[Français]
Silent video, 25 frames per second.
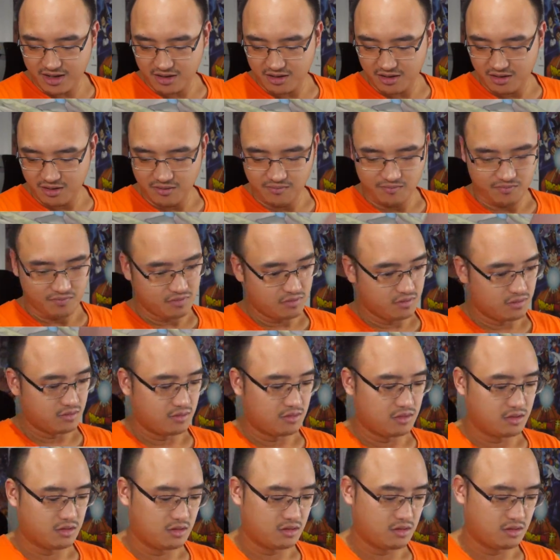Non, non,
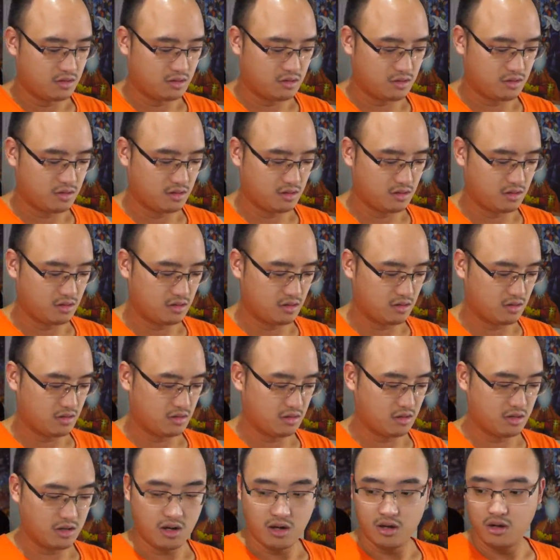dans la
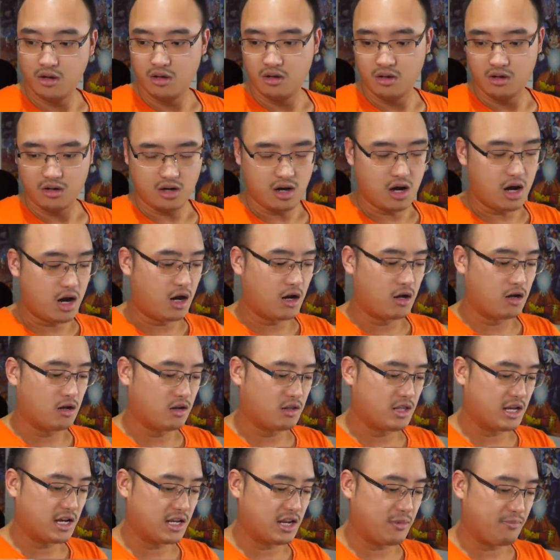dernière boîte. Oh,
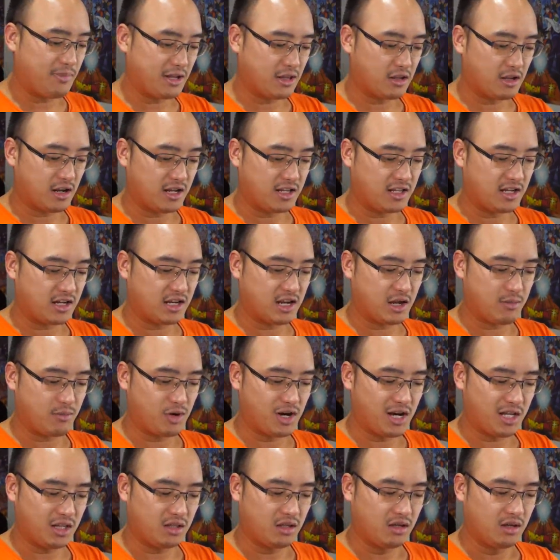le dernier pack de la dernière
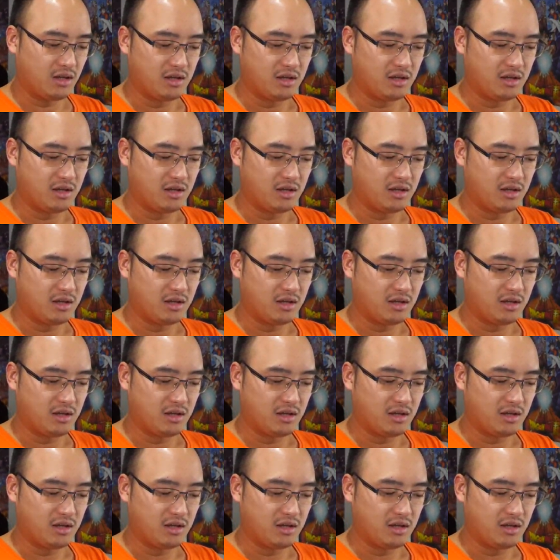boîte?